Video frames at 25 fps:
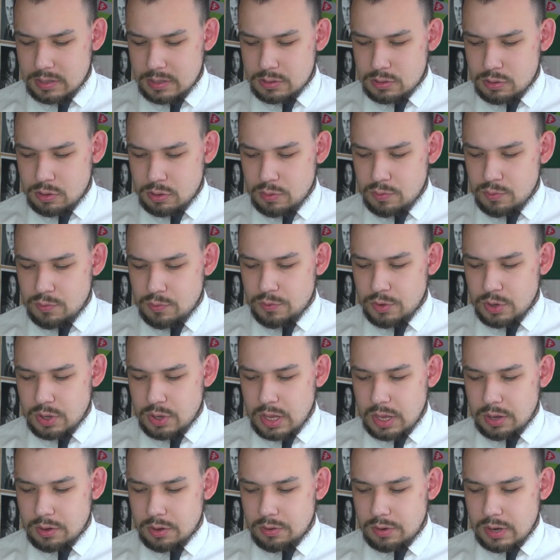omówiona
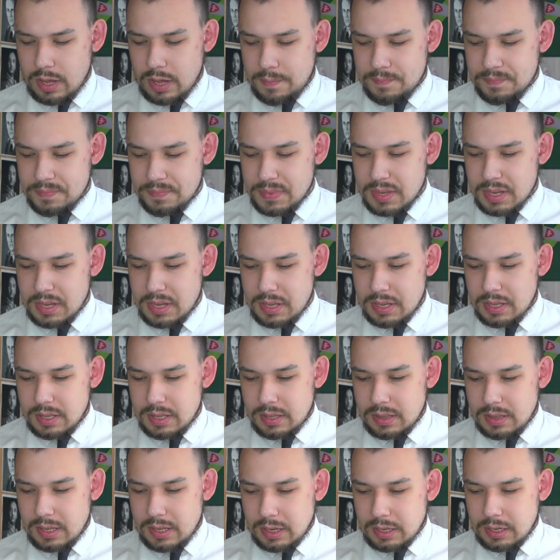rola
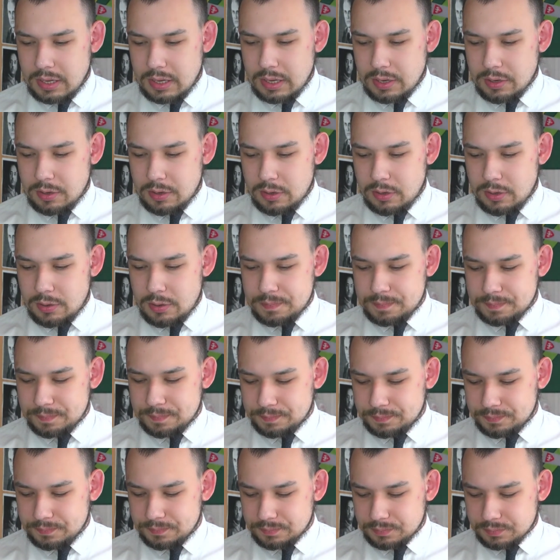takiego,
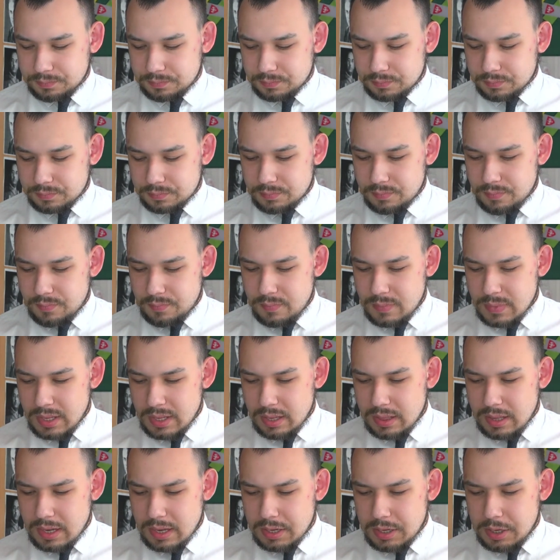mm,
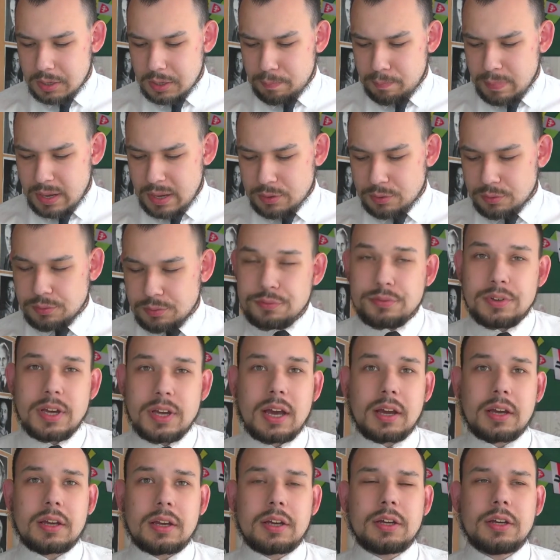takich panów
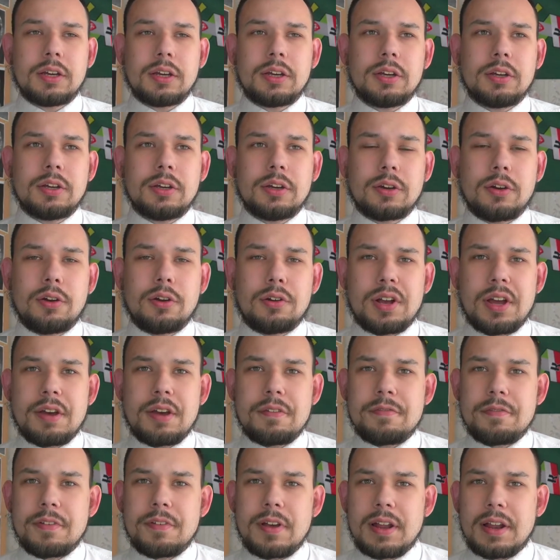jak e,
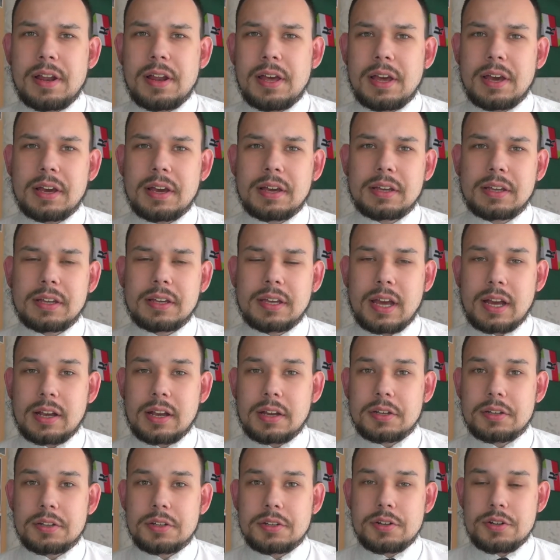Rockefeller, jak
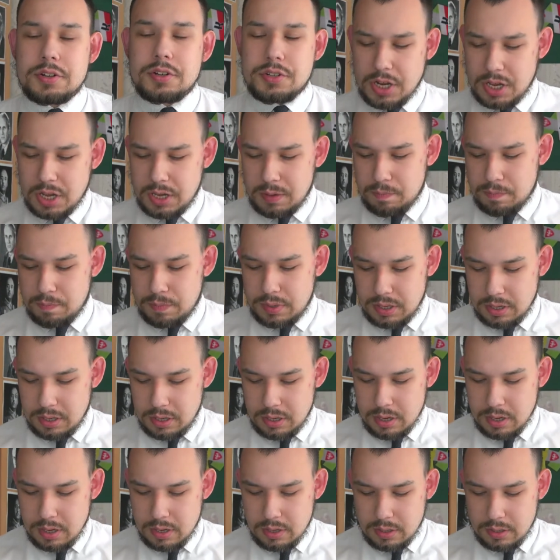JP
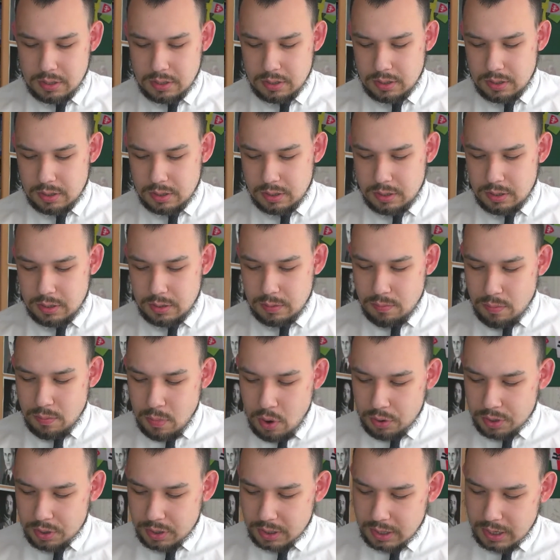
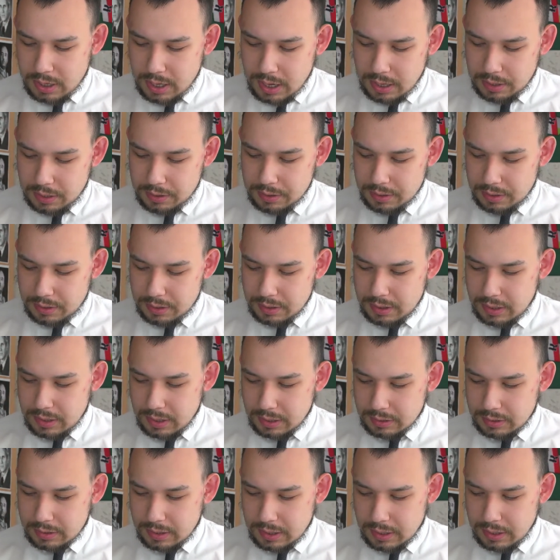Morgan i
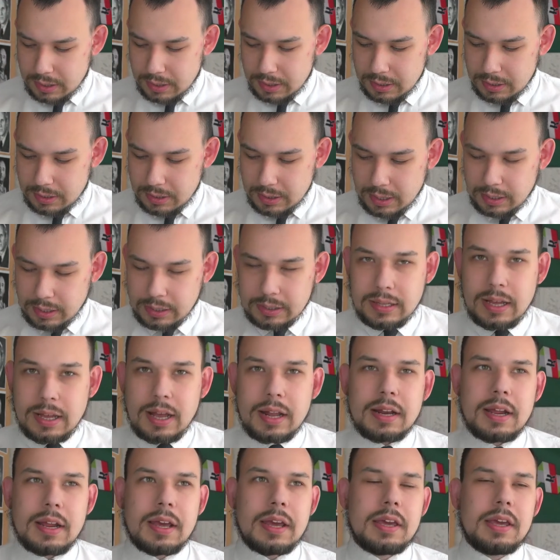tak dalej, i tak
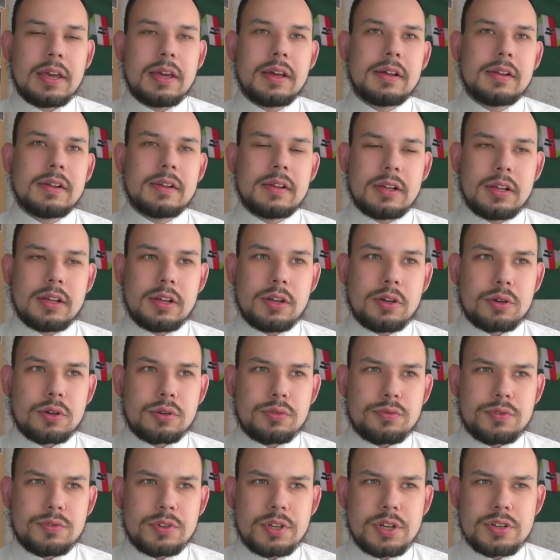dalej.
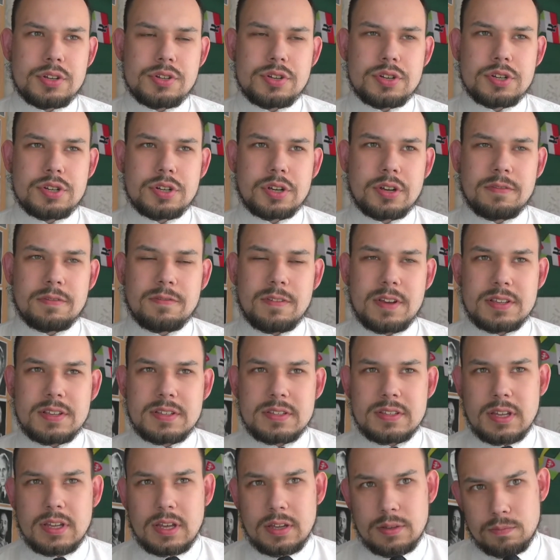Również
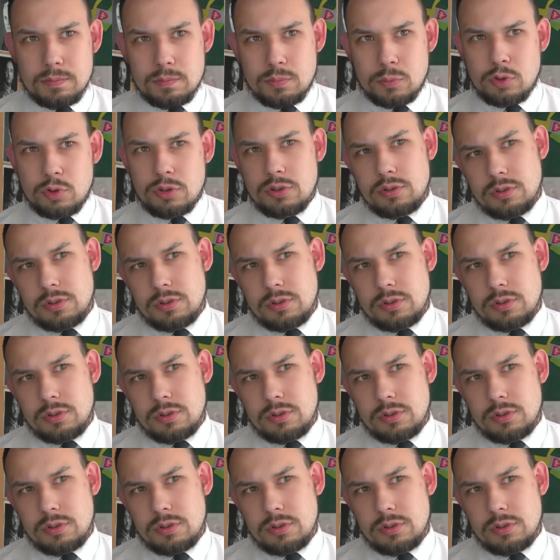kwestie, to